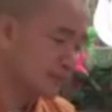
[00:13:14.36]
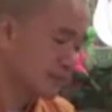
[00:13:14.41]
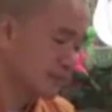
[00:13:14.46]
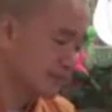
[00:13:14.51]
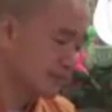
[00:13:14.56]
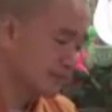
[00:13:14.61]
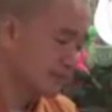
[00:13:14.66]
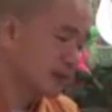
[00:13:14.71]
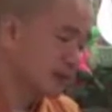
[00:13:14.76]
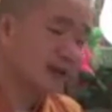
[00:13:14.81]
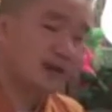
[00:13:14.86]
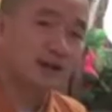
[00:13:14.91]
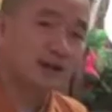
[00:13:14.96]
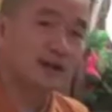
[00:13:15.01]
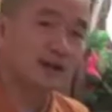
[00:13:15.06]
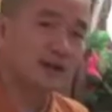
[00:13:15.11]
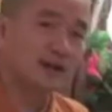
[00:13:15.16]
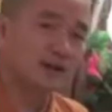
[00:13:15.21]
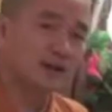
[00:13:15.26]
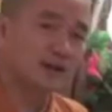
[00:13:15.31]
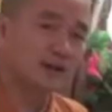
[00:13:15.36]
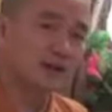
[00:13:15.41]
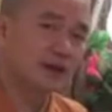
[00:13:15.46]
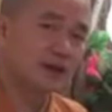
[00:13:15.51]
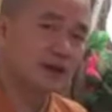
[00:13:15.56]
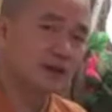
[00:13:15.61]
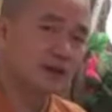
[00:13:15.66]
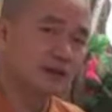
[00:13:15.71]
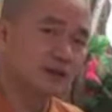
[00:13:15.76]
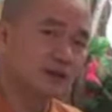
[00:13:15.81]
mình không phải là cái lĩnh vực
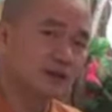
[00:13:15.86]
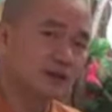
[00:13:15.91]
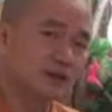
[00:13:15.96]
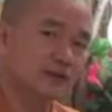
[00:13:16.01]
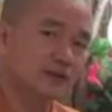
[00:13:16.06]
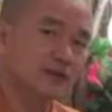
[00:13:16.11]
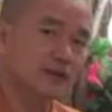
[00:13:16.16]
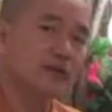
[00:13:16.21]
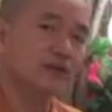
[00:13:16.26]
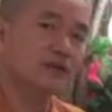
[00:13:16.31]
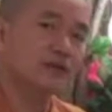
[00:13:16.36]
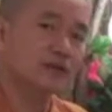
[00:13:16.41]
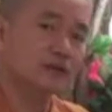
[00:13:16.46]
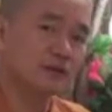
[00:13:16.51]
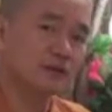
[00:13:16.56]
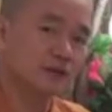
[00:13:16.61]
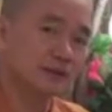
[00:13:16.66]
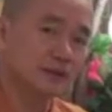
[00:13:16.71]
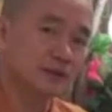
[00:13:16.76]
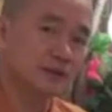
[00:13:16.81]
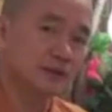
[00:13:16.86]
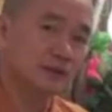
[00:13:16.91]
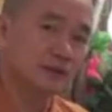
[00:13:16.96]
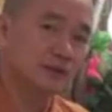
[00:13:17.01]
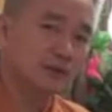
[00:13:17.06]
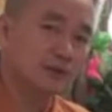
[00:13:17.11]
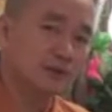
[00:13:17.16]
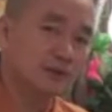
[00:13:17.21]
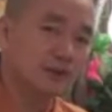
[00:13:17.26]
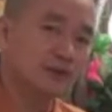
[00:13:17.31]
đó, cho nên là thôi.
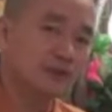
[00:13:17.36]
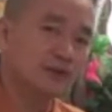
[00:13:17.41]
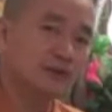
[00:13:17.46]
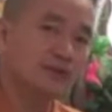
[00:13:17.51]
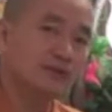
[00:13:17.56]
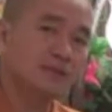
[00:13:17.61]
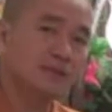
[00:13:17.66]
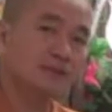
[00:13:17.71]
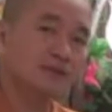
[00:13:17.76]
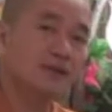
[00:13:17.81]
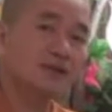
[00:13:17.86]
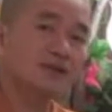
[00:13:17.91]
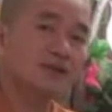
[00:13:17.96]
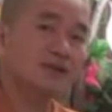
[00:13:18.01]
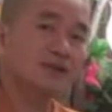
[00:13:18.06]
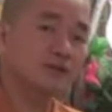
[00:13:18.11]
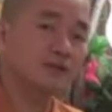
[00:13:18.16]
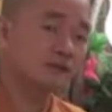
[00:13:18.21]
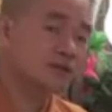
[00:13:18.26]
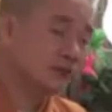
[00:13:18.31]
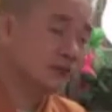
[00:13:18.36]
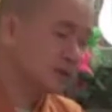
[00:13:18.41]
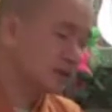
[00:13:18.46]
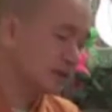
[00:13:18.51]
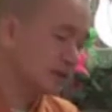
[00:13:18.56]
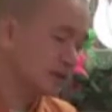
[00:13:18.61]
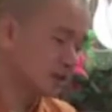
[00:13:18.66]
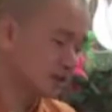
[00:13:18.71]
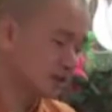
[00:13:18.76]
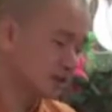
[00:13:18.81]
Nếu mà nghiên cứu
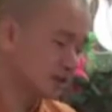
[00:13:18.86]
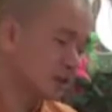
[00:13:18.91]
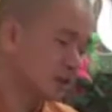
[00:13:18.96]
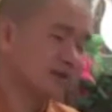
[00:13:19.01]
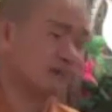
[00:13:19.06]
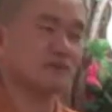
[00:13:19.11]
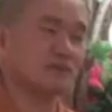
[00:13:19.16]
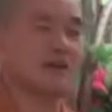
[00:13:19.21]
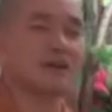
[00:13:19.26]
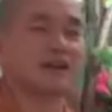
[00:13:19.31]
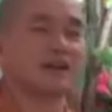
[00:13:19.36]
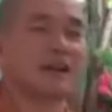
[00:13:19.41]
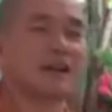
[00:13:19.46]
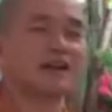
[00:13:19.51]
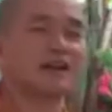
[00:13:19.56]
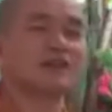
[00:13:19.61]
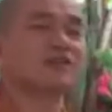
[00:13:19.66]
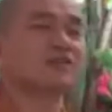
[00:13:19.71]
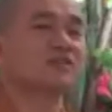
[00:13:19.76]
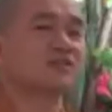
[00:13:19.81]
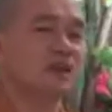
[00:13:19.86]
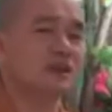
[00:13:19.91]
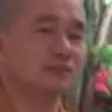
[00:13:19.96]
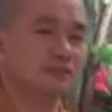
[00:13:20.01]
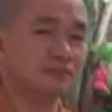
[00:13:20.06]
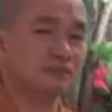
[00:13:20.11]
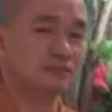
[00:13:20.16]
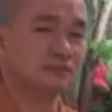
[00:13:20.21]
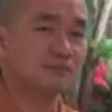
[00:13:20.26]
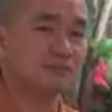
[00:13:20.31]
thì còn bàn cãi nhiều
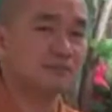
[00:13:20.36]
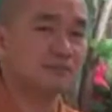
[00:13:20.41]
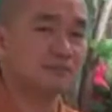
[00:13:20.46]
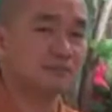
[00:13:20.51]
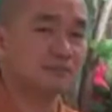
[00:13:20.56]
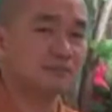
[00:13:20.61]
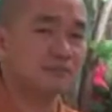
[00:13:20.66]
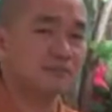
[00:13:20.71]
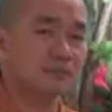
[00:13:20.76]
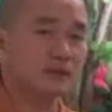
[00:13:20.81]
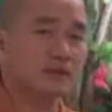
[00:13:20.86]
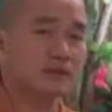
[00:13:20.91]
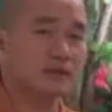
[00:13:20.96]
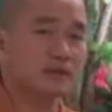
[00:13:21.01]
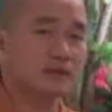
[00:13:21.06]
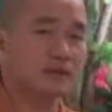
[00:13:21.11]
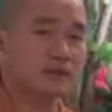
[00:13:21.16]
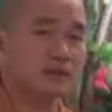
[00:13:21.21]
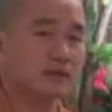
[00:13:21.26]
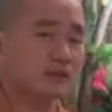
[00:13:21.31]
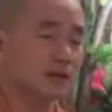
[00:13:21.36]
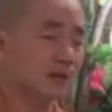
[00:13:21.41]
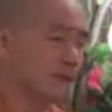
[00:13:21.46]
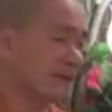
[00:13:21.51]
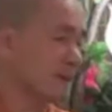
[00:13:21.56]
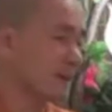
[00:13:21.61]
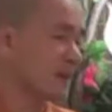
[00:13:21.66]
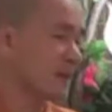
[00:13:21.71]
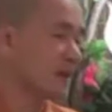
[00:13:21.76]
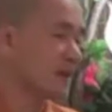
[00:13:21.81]
lắm. Nhưng mà giờ á,
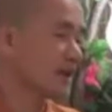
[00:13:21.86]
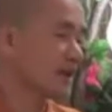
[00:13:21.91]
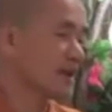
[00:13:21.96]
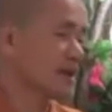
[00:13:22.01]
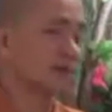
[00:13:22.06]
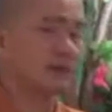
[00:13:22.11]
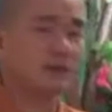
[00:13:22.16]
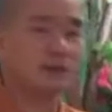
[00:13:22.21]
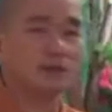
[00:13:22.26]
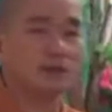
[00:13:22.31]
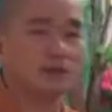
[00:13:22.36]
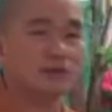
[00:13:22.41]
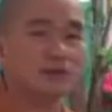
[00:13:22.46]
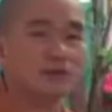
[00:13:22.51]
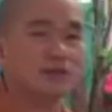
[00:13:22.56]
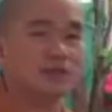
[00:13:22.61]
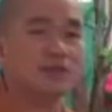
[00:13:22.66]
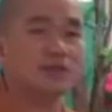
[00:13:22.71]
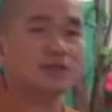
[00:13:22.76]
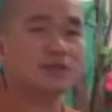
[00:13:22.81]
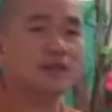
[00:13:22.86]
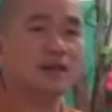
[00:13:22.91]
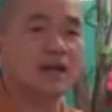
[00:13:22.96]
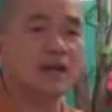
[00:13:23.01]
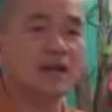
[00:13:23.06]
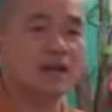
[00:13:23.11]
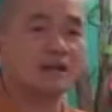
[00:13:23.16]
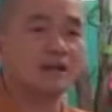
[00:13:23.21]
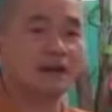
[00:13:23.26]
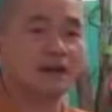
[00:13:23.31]
nhà Phật của mình thì chia
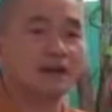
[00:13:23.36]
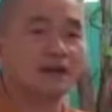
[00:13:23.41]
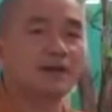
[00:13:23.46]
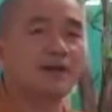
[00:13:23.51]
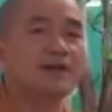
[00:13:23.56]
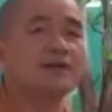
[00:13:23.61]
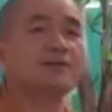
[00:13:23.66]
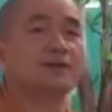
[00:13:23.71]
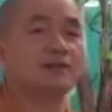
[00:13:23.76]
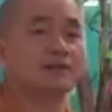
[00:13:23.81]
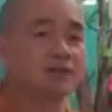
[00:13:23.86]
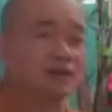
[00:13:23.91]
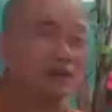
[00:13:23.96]
ra hai phần, lý và